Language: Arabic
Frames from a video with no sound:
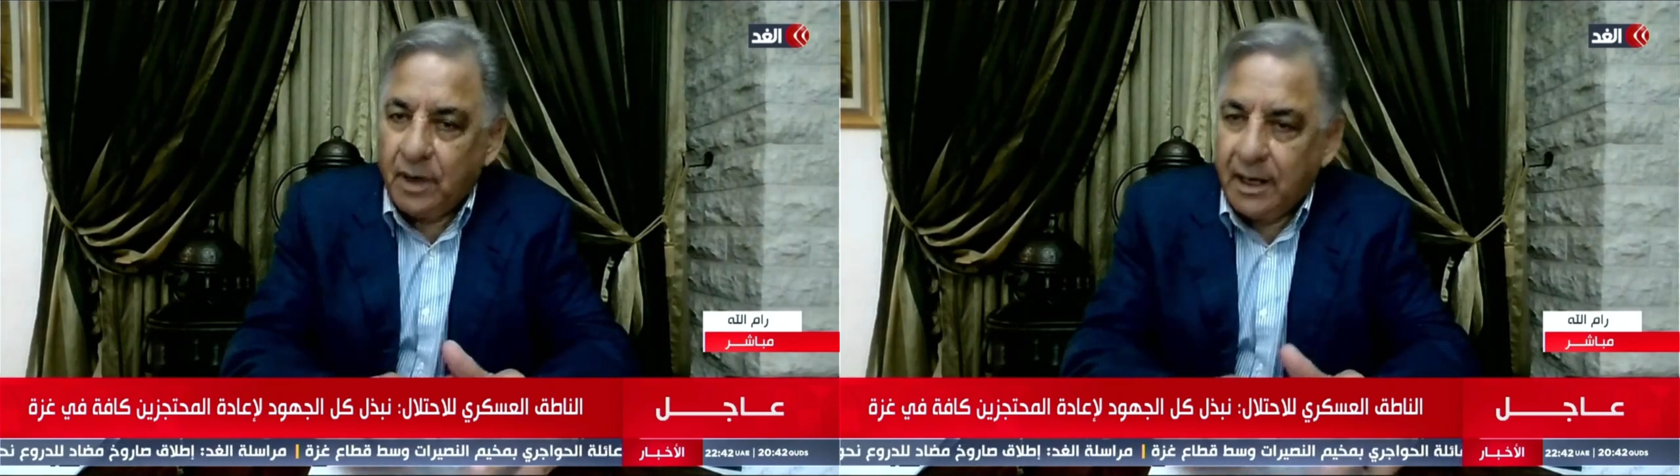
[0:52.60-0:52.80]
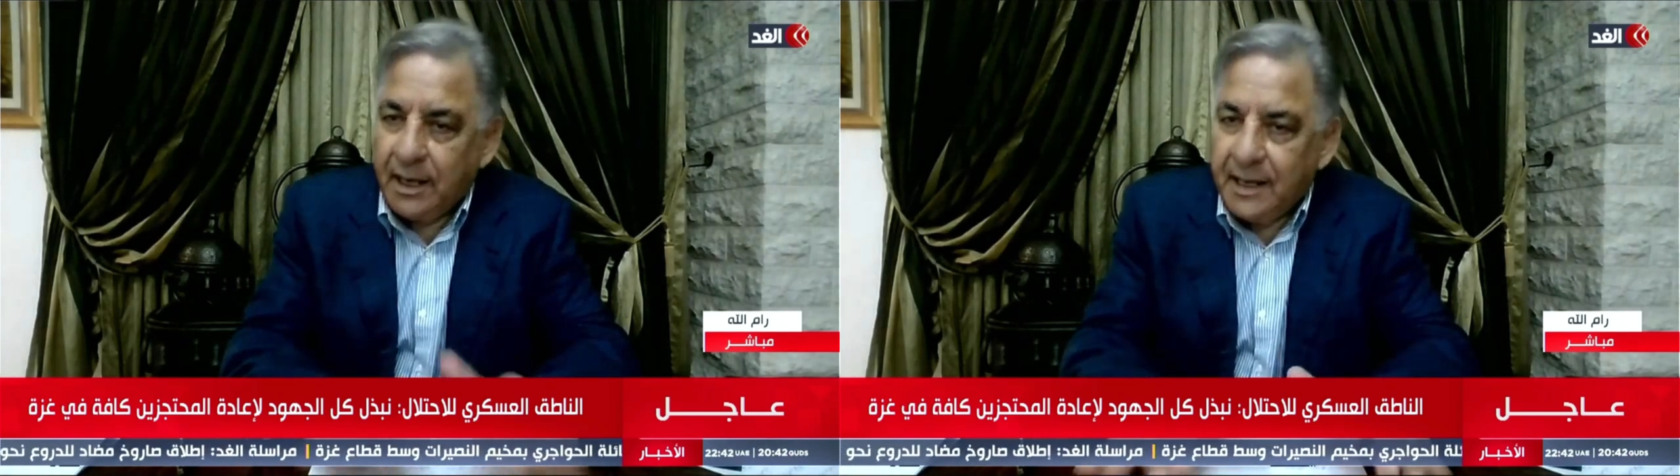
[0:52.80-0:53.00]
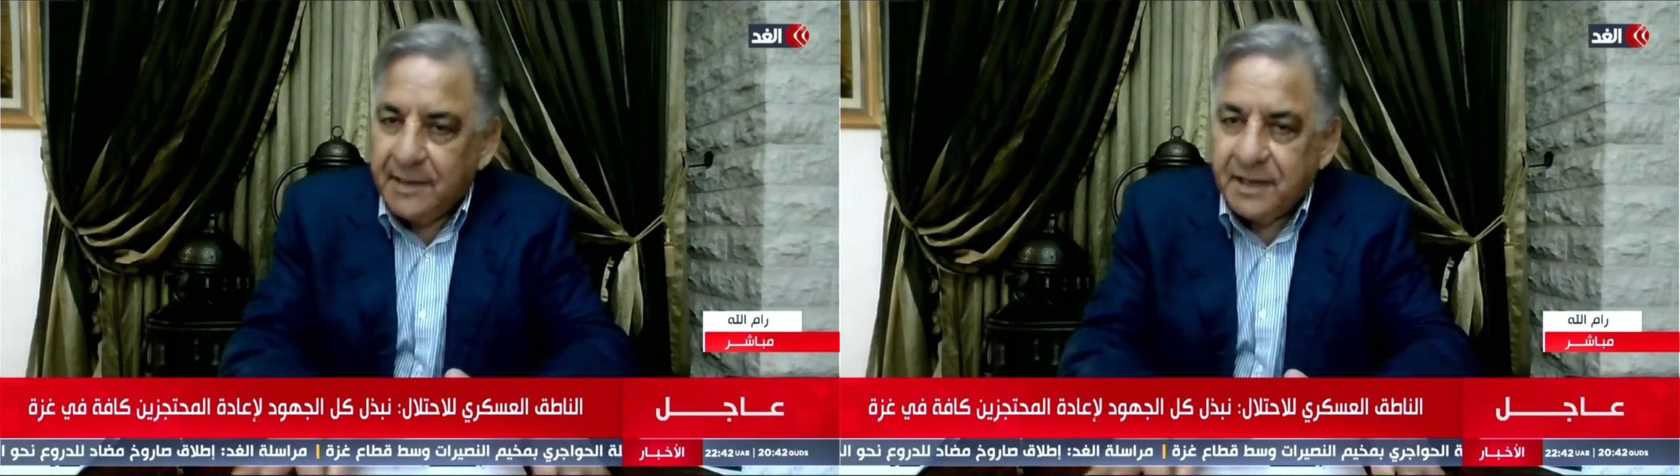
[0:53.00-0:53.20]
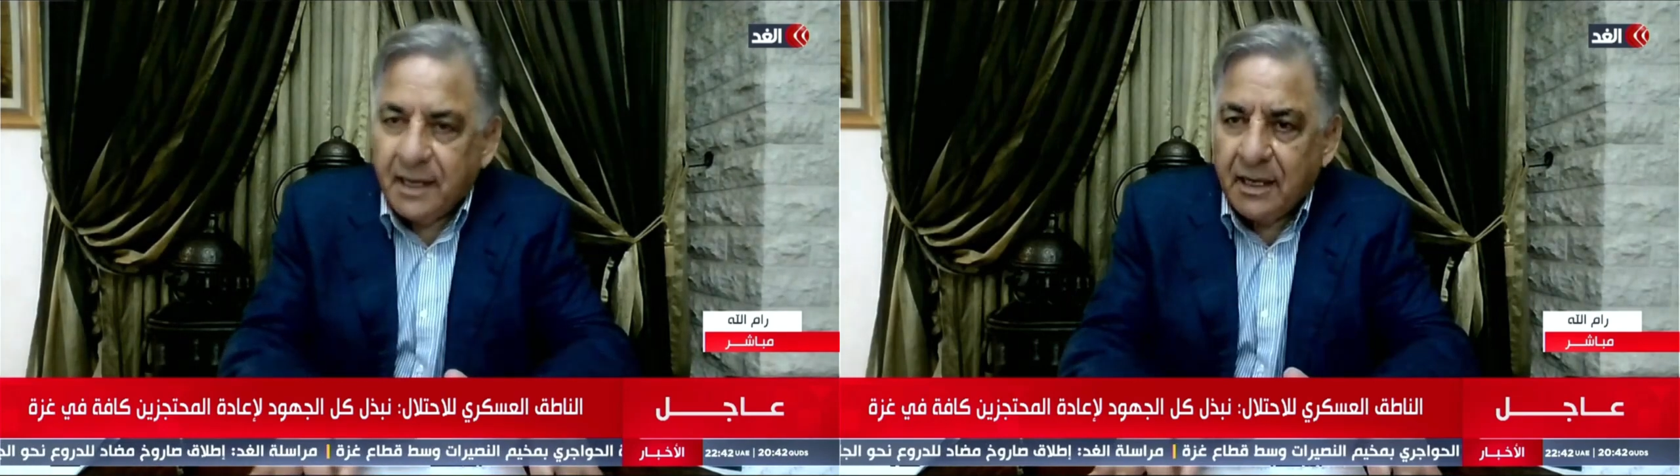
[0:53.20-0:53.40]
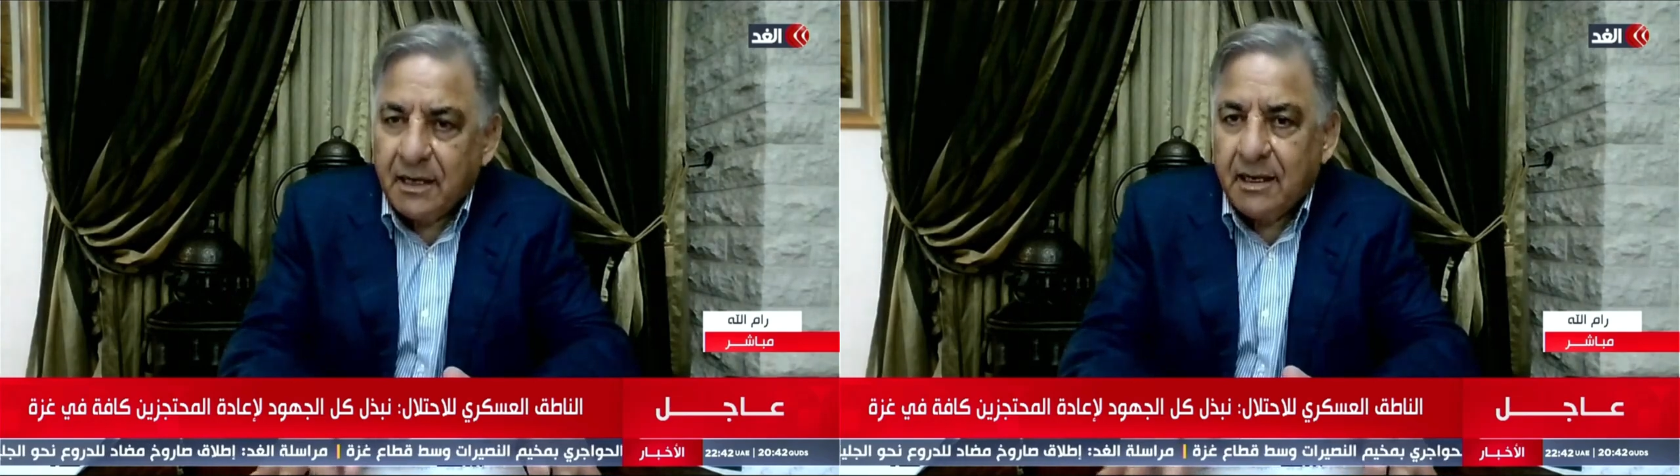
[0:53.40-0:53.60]

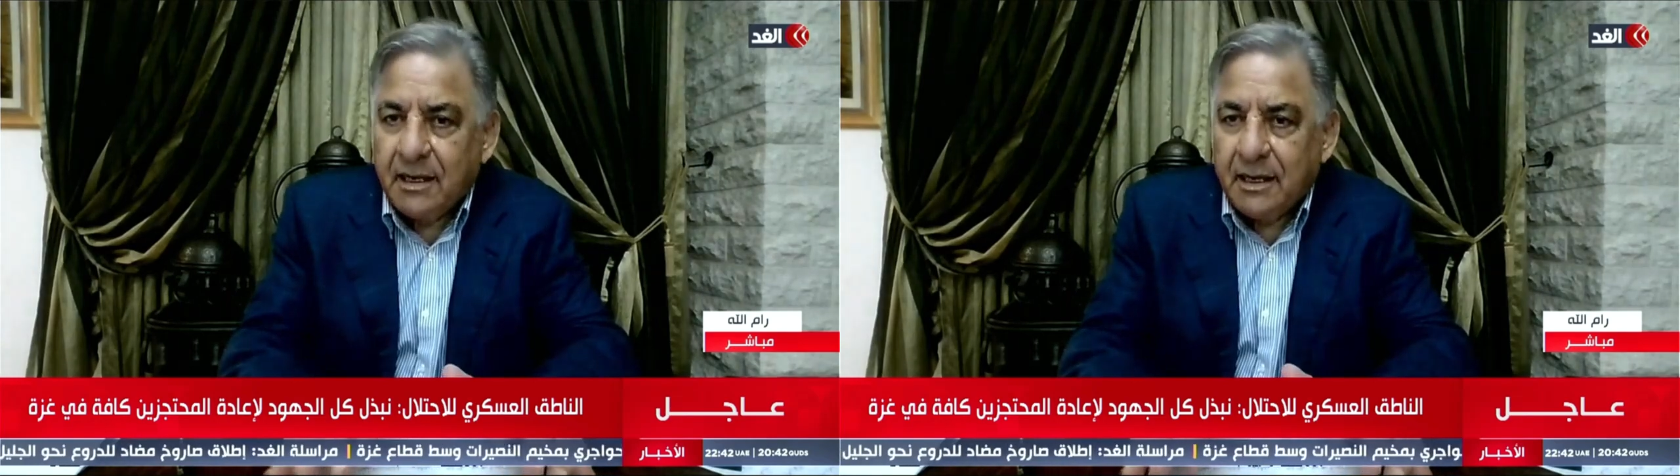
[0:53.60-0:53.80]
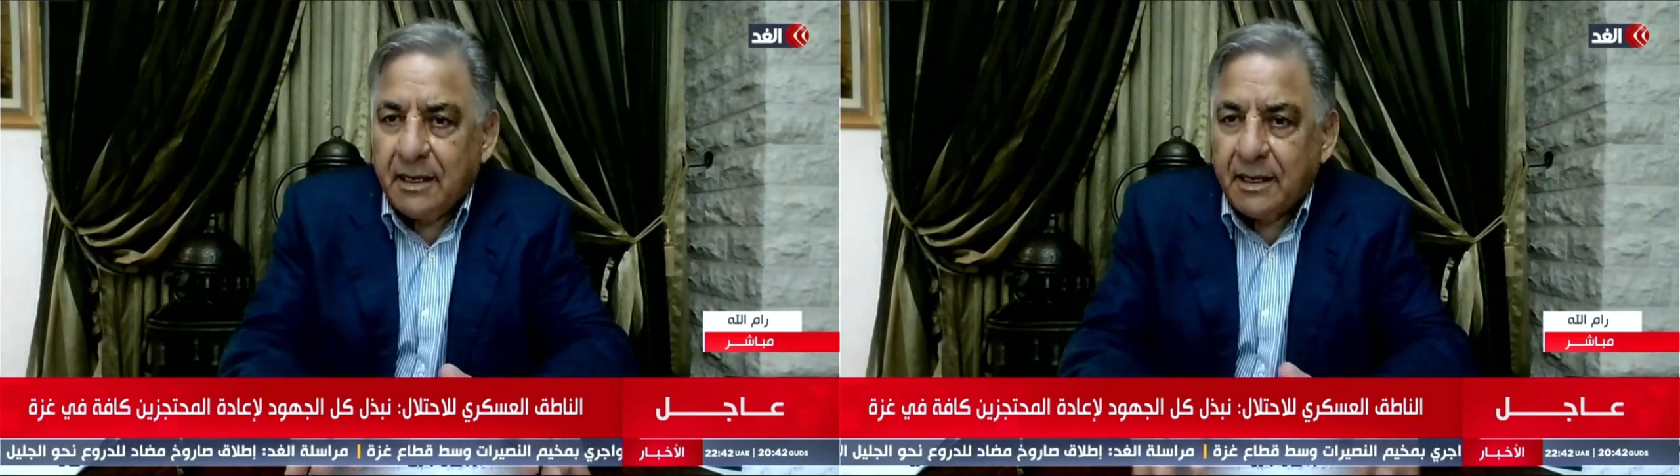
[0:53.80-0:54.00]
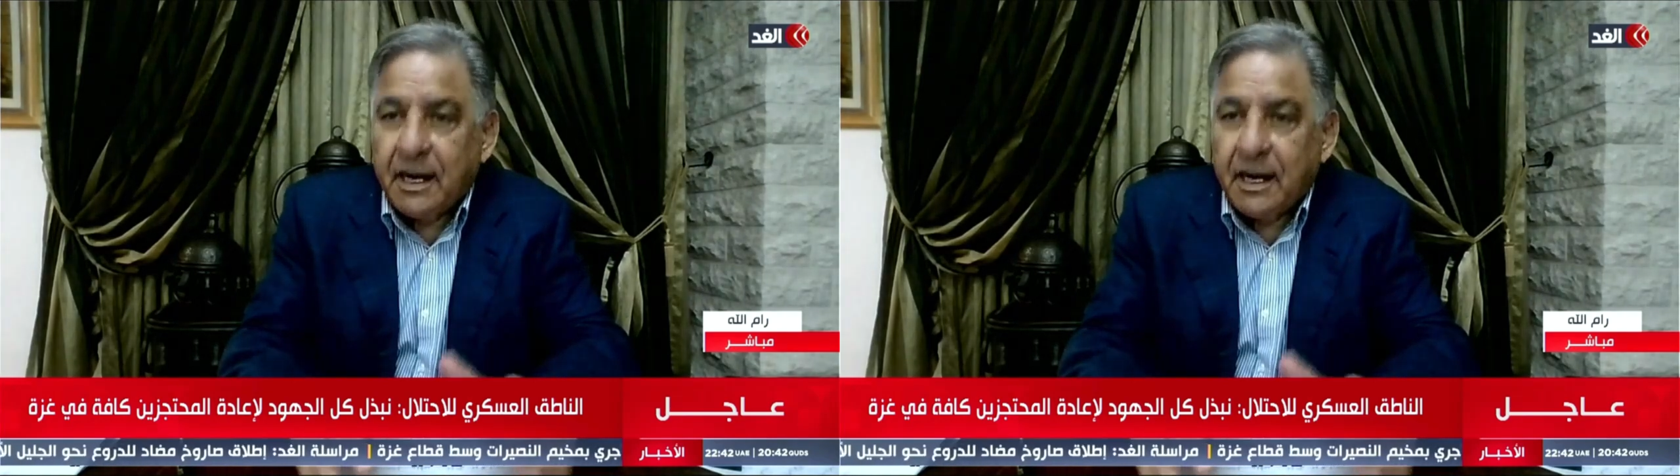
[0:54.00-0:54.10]
وهذا آه،